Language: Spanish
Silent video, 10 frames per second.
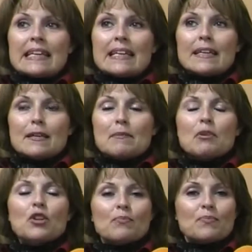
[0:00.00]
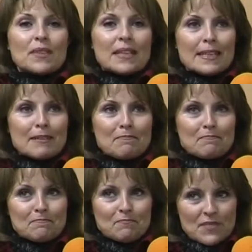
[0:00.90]
eh, perdón,
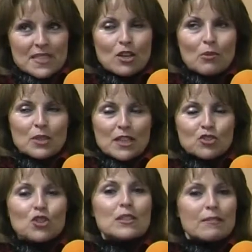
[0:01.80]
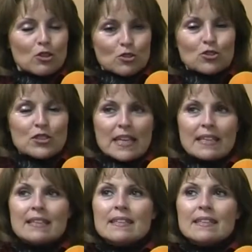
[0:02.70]
em, sí, comunicación, trabajo social